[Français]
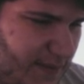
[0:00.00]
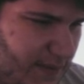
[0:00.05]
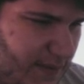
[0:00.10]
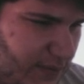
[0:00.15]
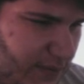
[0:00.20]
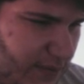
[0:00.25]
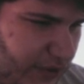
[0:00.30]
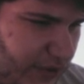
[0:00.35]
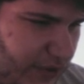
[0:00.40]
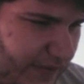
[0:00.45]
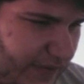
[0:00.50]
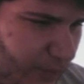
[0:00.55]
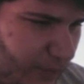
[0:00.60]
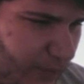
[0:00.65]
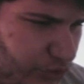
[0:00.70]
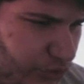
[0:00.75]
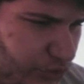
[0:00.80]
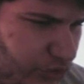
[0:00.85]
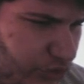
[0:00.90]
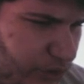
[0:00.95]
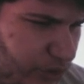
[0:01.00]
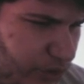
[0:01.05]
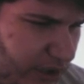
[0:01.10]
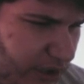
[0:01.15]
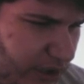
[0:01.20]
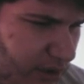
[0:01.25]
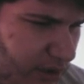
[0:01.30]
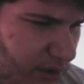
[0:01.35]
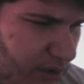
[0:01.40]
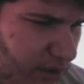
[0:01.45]
Ok, c'est mon tour de jouer.
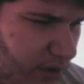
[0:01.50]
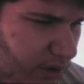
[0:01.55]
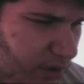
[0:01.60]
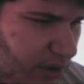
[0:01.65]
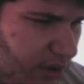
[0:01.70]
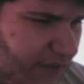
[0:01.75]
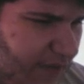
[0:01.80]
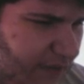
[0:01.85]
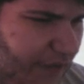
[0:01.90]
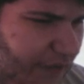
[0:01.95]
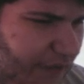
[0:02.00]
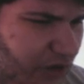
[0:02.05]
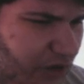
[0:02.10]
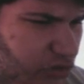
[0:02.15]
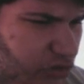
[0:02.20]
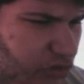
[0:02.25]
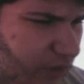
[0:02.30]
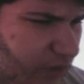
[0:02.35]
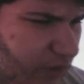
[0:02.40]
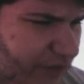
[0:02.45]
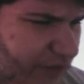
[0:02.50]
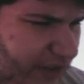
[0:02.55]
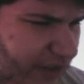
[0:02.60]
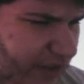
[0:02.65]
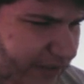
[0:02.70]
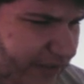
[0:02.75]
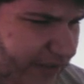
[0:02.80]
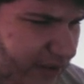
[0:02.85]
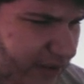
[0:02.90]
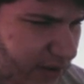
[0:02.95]
Il va falloir que je sois efficace.
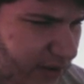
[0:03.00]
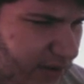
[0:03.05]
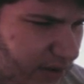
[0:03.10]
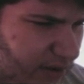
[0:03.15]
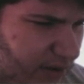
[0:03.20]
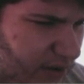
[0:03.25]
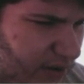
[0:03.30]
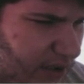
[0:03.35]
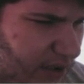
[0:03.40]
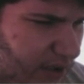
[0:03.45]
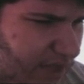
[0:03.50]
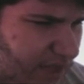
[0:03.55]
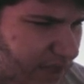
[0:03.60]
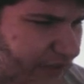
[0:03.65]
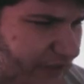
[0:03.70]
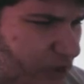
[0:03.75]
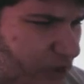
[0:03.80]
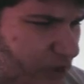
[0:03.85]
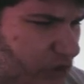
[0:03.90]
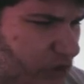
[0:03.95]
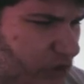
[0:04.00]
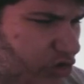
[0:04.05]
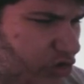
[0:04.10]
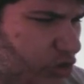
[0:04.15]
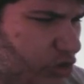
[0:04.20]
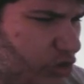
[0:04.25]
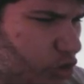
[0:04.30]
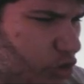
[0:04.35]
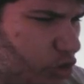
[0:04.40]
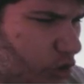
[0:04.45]
Il va falloir que je donne
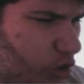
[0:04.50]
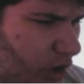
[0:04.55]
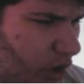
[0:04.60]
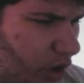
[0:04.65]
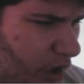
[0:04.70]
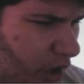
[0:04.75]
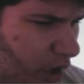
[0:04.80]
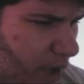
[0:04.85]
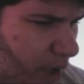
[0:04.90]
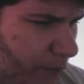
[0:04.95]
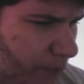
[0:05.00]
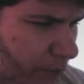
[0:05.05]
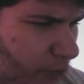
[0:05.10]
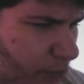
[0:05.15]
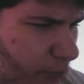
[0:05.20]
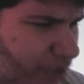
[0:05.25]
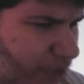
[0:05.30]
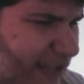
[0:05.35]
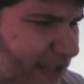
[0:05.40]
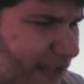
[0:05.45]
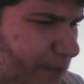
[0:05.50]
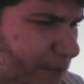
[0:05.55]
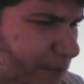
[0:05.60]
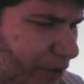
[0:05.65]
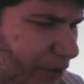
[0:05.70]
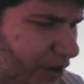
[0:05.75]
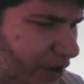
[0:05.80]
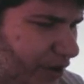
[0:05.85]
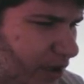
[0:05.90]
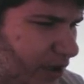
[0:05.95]
tout pour mon équipe.
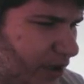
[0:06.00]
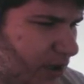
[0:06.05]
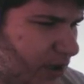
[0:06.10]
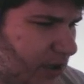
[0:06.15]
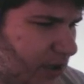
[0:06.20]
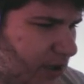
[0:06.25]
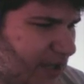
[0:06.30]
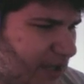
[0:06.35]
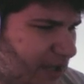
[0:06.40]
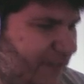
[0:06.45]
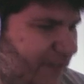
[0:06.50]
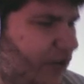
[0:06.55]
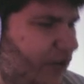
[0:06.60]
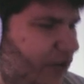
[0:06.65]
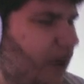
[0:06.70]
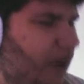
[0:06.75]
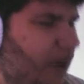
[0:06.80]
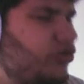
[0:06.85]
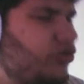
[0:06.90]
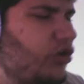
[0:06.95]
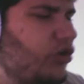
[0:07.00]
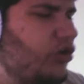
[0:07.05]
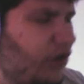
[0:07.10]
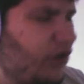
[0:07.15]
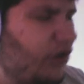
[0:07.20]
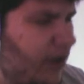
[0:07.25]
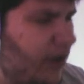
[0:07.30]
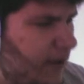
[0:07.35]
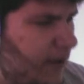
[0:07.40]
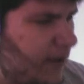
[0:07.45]
Il va falloir que je
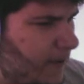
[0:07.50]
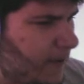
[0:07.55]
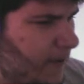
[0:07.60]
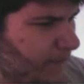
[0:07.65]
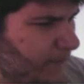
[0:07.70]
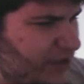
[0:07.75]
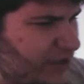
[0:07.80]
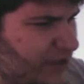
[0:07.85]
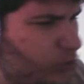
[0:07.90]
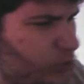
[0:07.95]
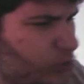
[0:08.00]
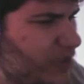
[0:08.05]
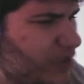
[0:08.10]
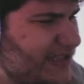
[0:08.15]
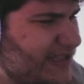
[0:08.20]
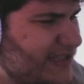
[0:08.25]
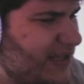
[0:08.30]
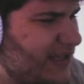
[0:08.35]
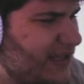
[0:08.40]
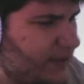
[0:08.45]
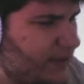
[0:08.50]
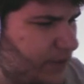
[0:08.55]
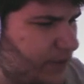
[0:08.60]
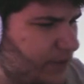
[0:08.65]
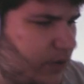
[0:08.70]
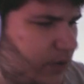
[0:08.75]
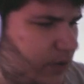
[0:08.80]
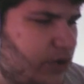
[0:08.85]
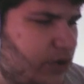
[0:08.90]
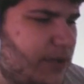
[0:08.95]
détruise la... Ah
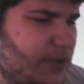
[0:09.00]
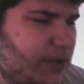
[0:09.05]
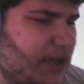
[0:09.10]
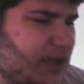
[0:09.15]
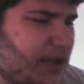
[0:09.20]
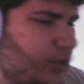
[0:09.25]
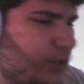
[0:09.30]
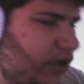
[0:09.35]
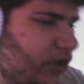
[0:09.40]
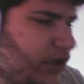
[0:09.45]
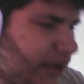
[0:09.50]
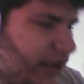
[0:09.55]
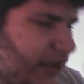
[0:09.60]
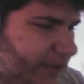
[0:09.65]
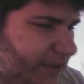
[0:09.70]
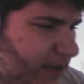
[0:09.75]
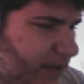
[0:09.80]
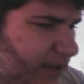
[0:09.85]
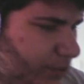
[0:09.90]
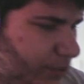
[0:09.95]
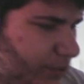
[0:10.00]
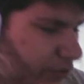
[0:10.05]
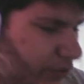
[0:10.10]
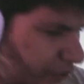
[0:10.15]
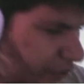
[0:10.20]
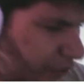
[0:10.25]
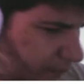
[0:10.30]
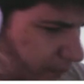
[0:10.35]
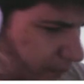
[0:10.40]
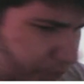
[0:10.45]
ouais, non mais clairement, Lenny Ripsa est un peu trop
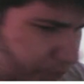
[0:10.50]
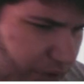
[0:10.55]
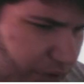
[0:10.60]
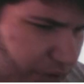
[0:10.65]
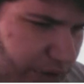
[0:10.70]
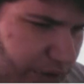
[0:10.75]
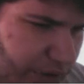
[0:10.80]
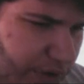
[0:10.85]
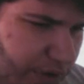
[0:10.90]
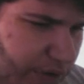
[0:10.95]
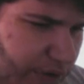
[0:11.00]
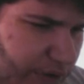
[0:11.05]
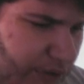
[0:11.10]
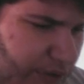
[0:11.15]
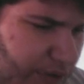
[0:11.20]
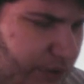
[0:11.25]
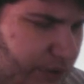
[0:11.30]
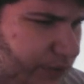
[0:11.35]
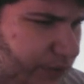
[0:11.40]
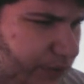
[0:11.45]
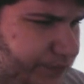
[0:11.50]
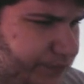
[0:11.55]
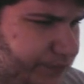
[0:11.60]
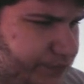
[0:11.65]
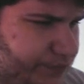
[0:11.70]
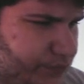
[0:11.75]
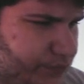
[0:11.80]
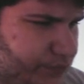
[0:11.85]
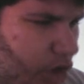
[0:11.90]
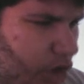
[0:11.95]
fort. Euh...
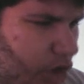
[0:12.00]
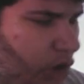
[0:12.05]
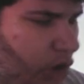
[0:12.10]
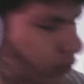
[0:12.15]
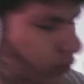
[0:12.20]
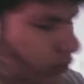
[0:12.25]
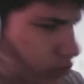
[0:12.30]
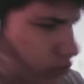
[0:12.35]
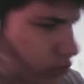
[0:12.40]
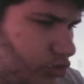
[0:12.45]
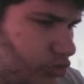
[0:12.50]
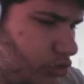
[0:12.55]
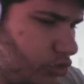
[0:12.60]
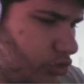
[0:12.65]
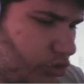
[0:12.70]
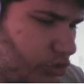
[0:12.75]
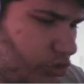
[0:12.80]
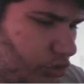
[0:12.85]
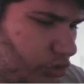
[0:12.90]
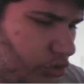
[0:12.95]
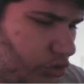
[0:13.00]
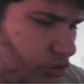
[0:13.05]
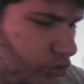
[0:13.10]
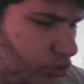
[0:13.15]
Non, je...